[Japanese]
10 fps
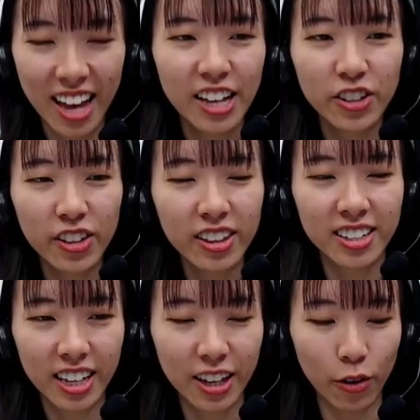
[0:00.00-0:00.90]
そのあたり
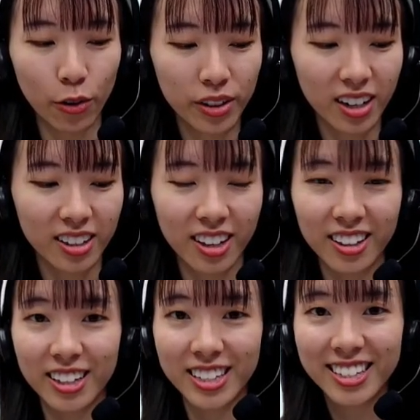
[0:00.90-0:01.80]
ぜひお二方
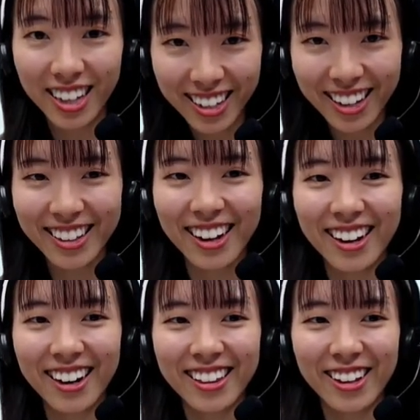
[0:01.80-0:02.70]
に実際に働
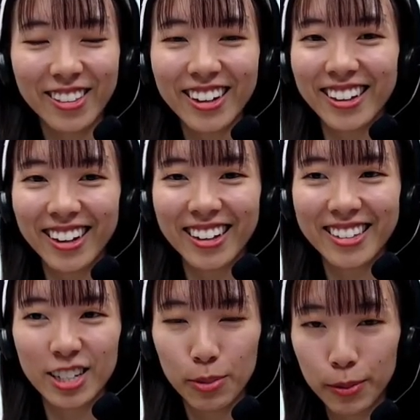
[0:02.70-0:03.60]
かれている中で感
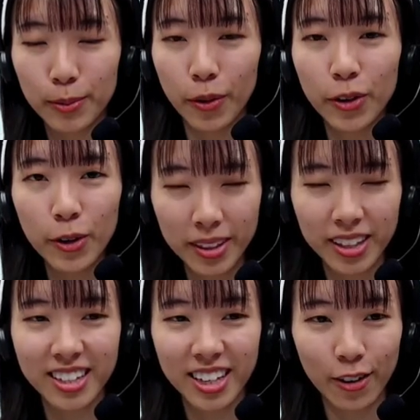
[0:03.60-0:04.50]
じる部分も含めて
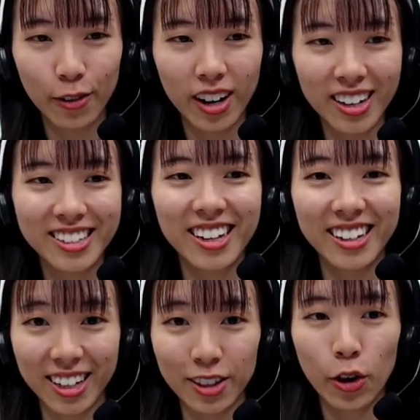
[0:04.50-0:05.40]
ぜひお伺いしたい
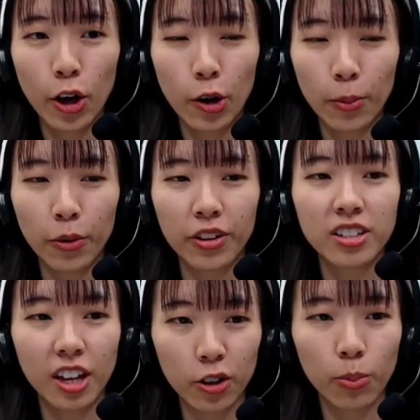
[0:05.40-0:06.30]
なと思うんです
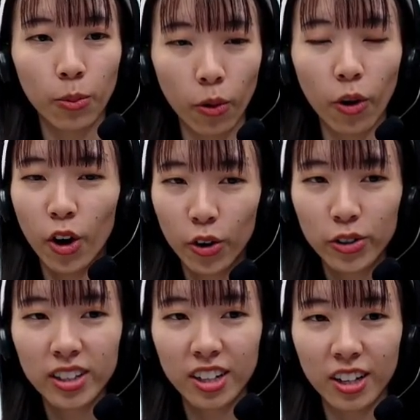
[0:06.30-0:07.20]
けれども、こ
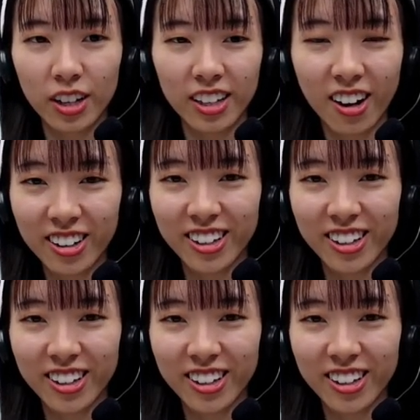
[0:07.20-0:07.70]
のあたりいかがだ